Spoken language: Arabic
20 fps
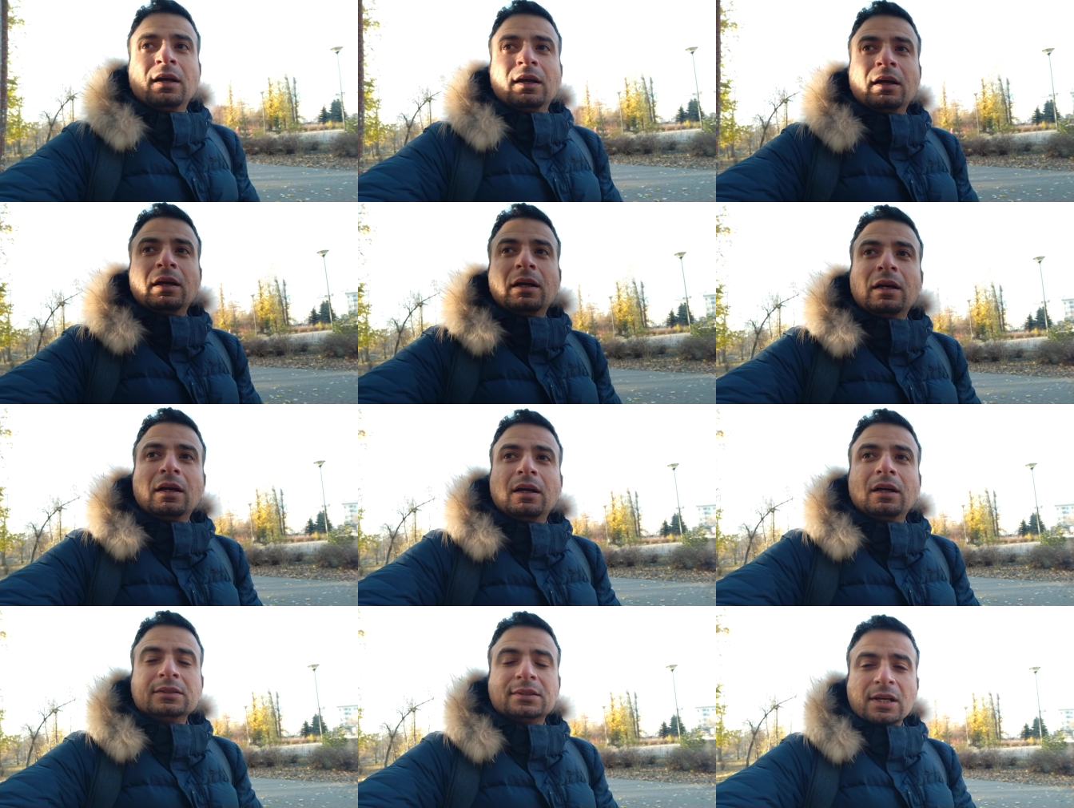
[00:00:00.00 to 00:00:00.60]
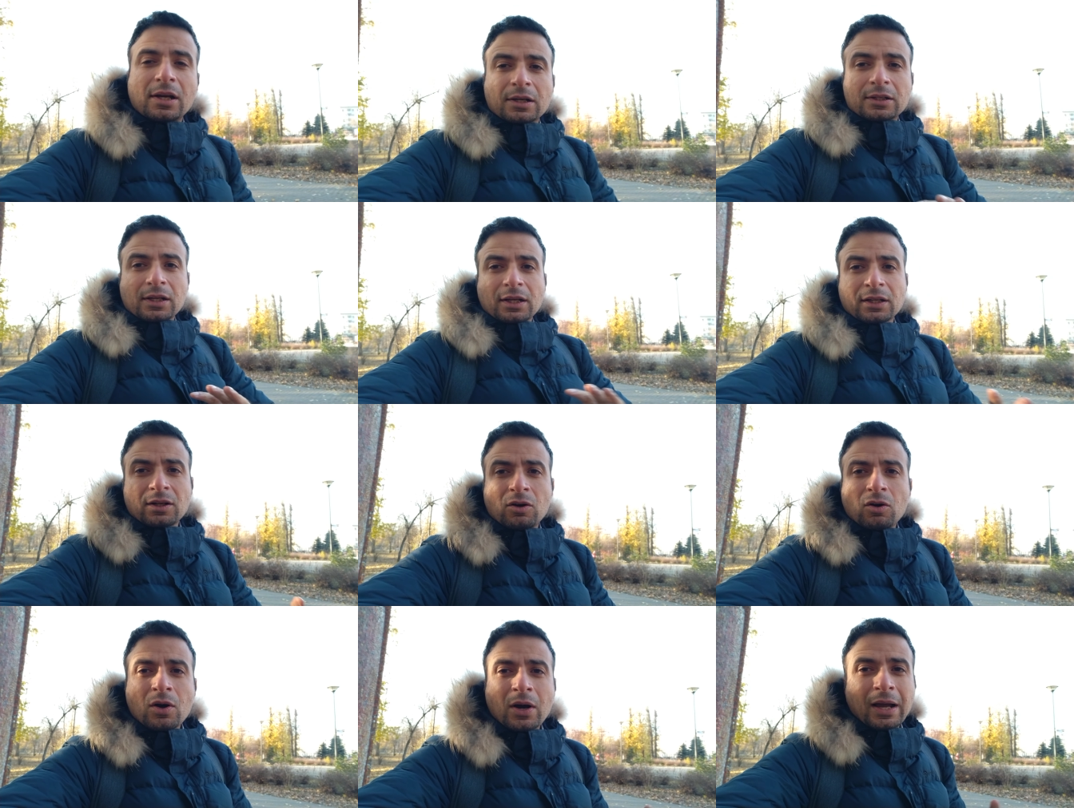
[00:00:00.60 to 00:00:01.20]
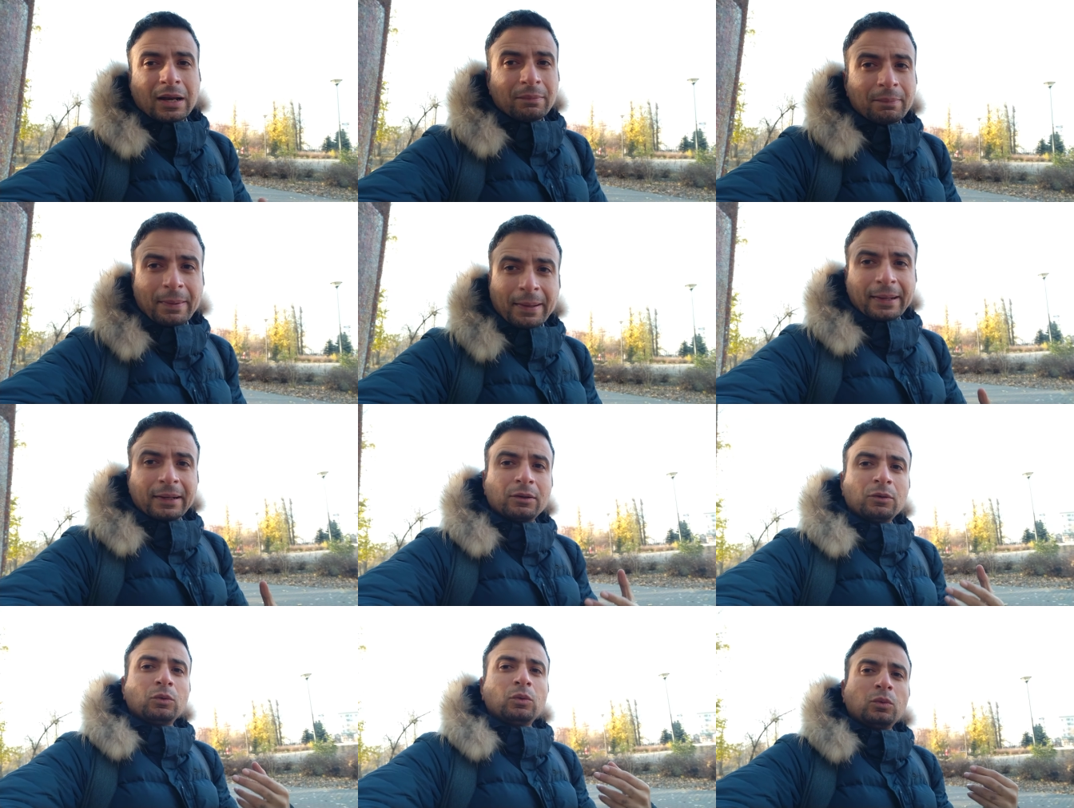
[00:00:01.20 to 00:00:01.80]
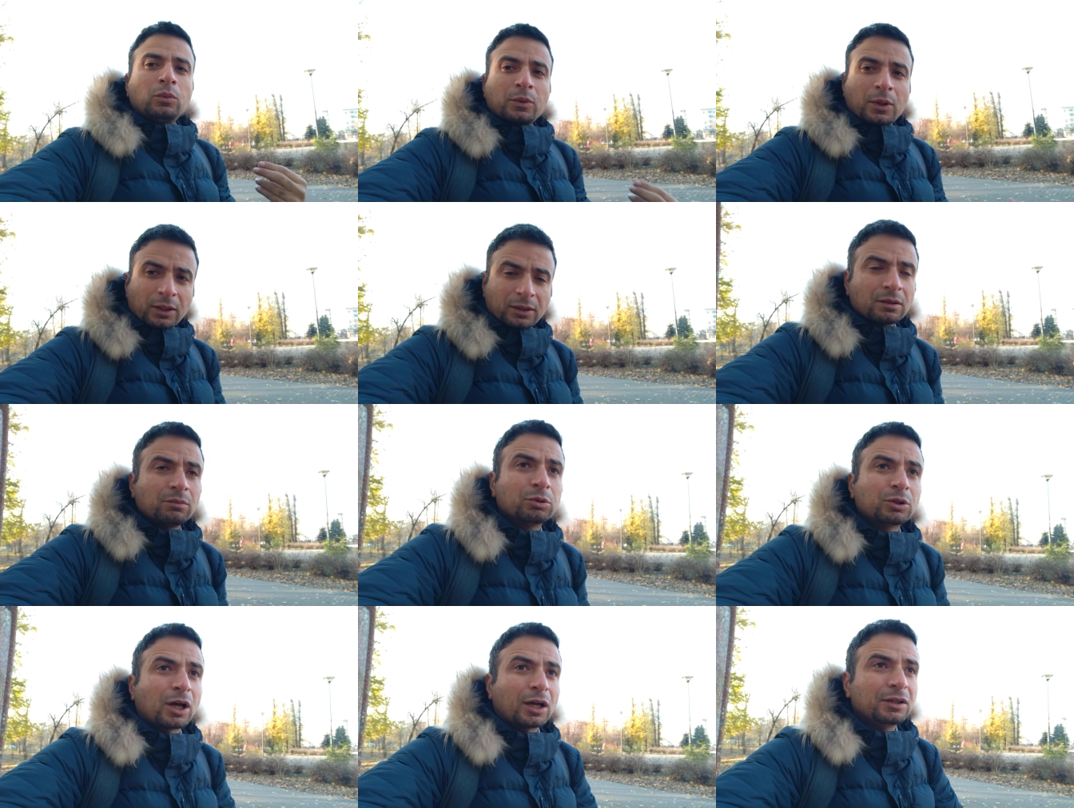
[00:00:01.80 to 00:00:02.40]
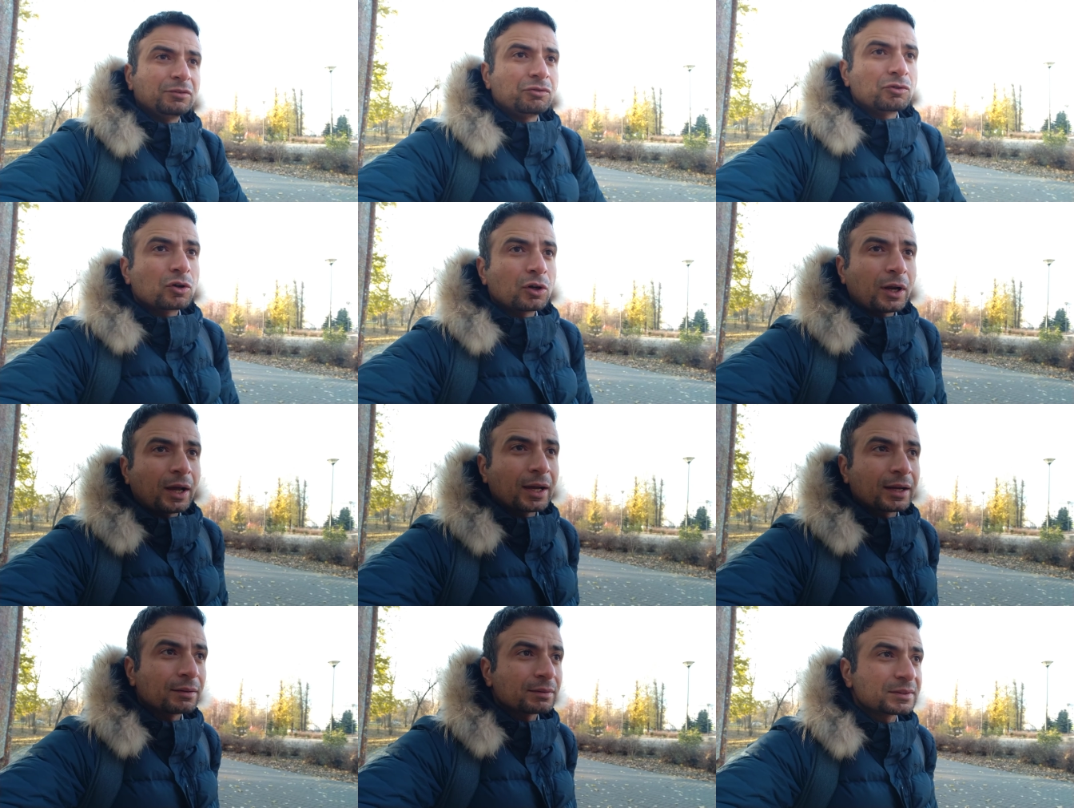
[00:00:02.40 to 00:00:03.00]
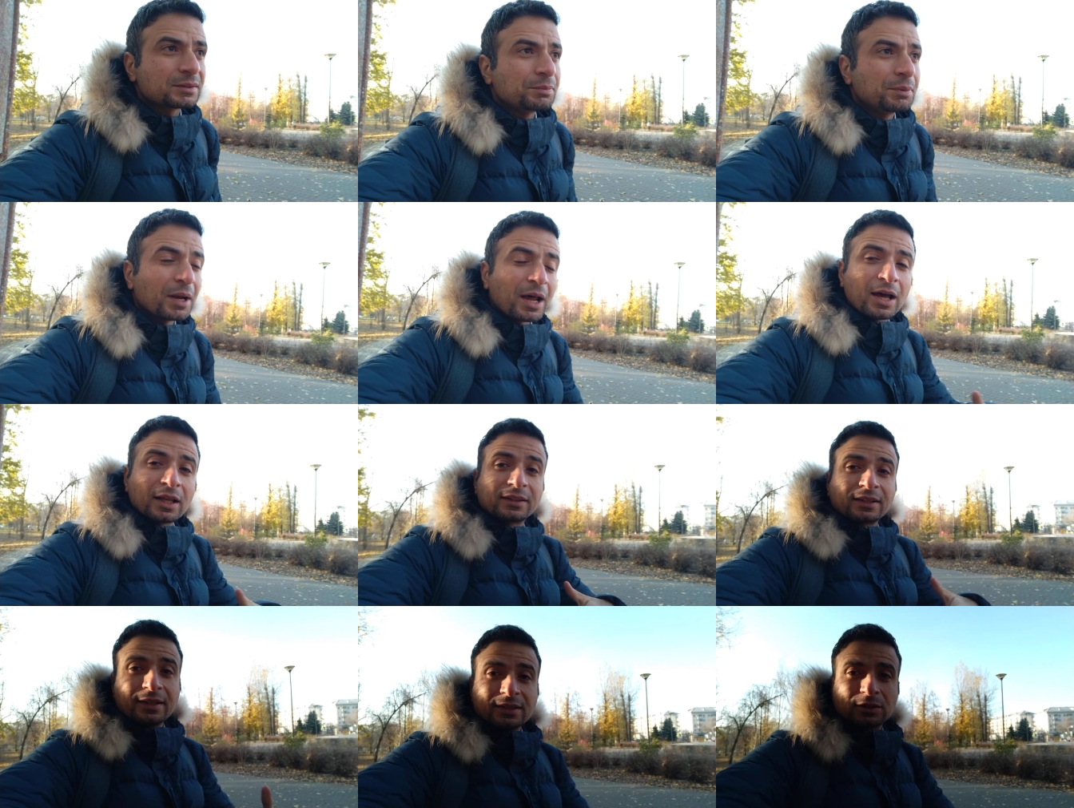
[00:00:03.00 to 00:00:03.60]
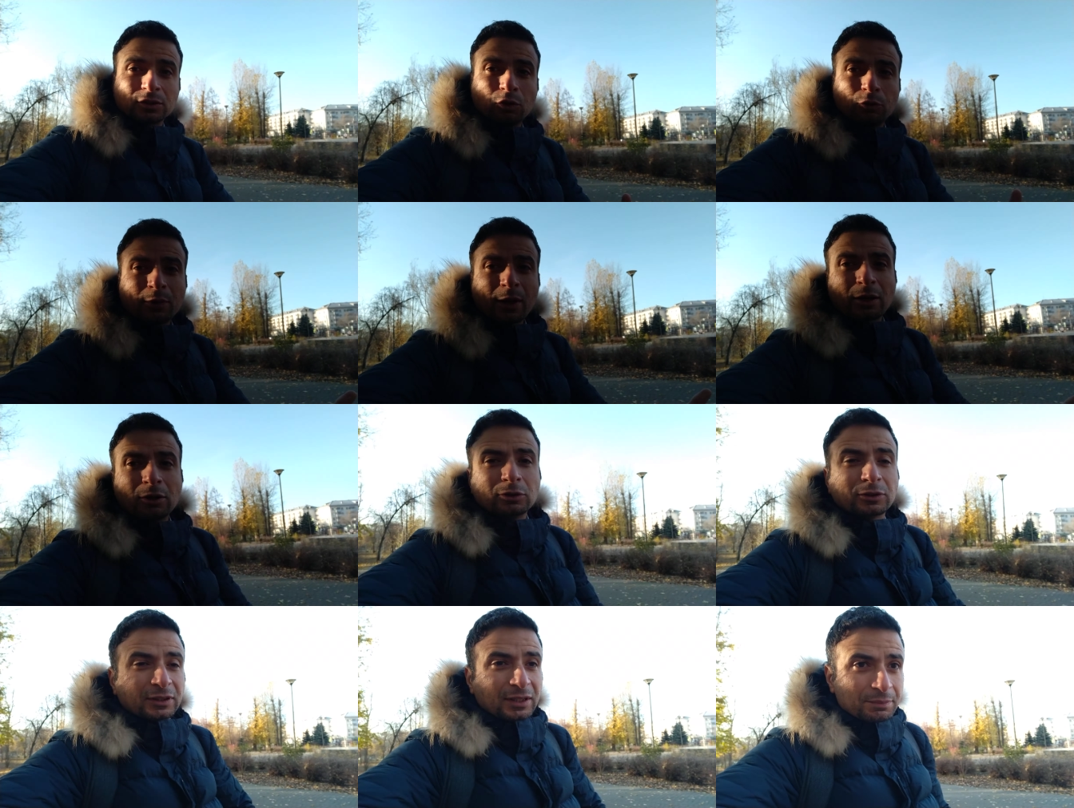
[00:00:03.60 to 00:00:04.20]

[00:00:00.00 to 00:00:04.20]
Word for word: آه، ظاهريا هو غلبان ومرتبه ضعيف وكل حاجه بس بيلقط رزقه وبياخد